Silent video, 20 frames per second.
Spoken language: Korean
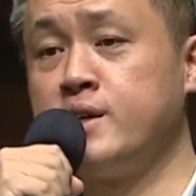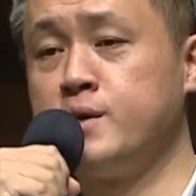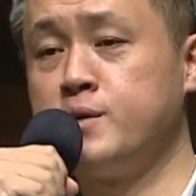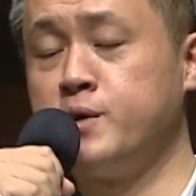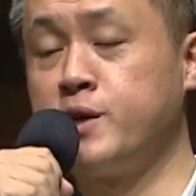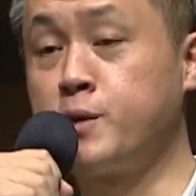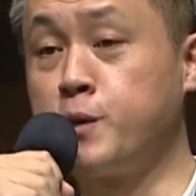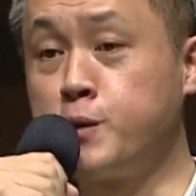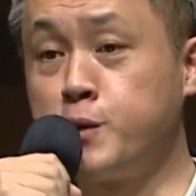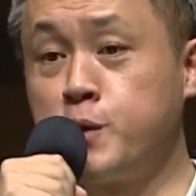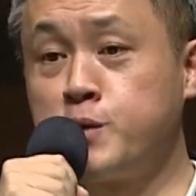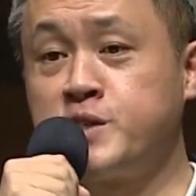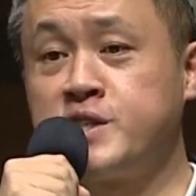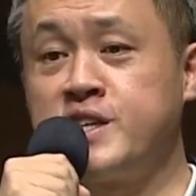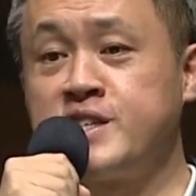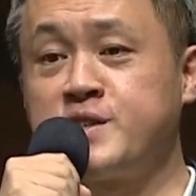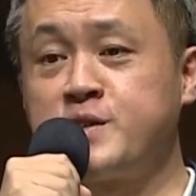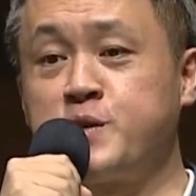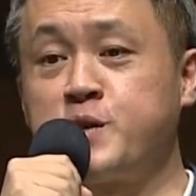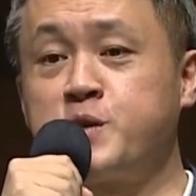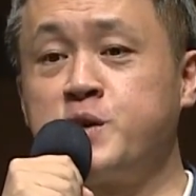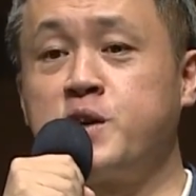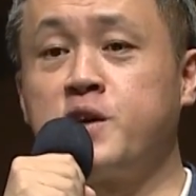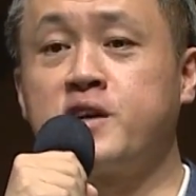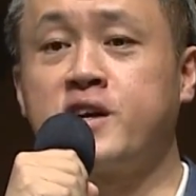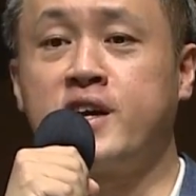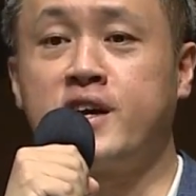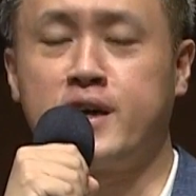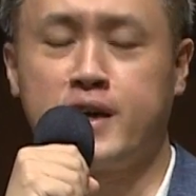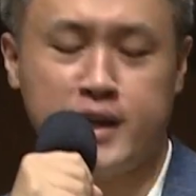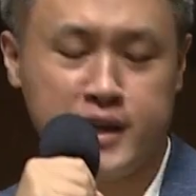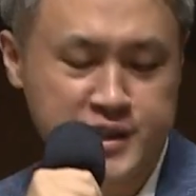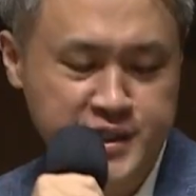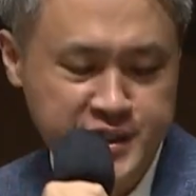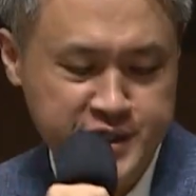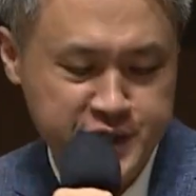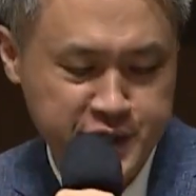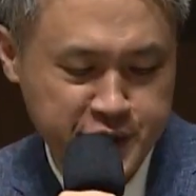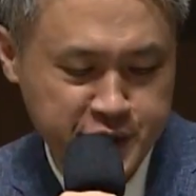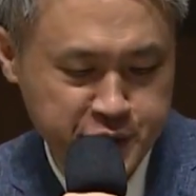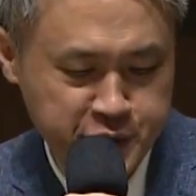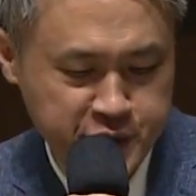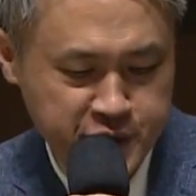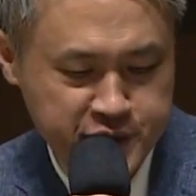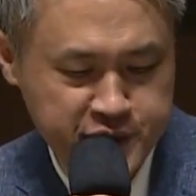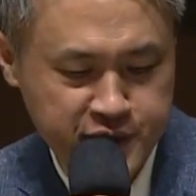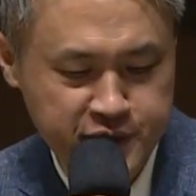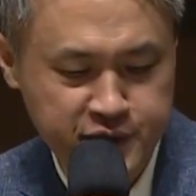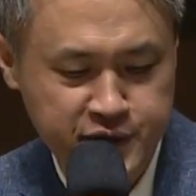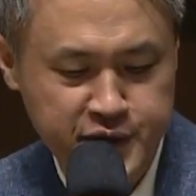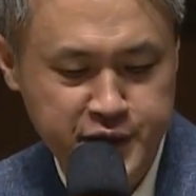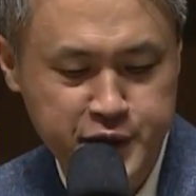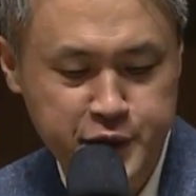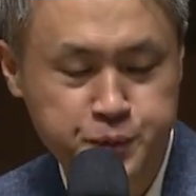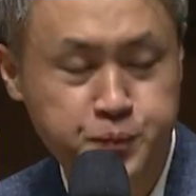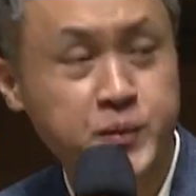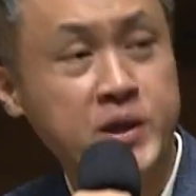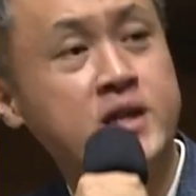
우리 공동체에서도 그렇게 진행이 될 텐데요.